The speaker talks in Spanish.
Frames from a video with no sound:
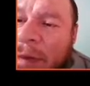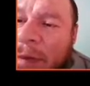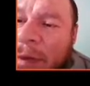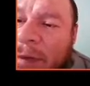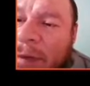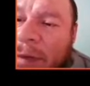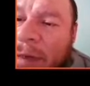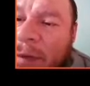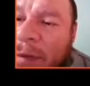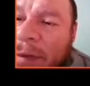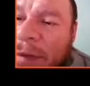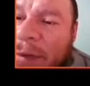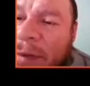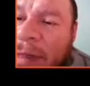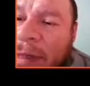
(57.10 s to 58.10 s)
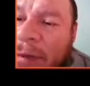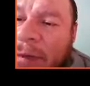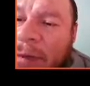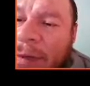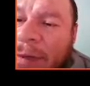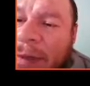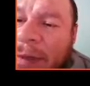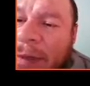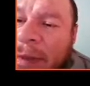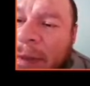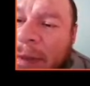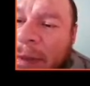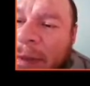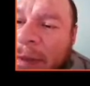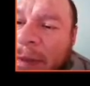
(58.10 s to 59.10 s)
elevado al cuadrado es igual a dos veces
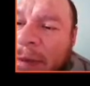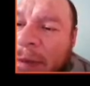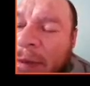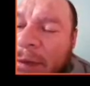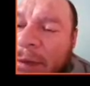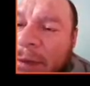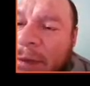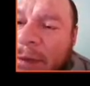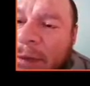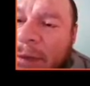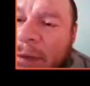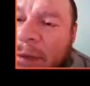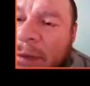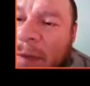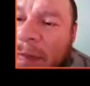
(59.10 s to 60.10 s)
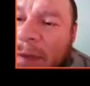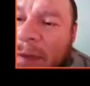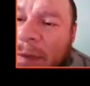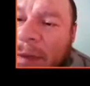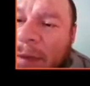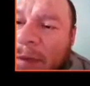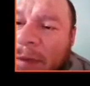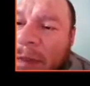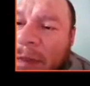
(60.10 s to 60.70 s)
1 más menos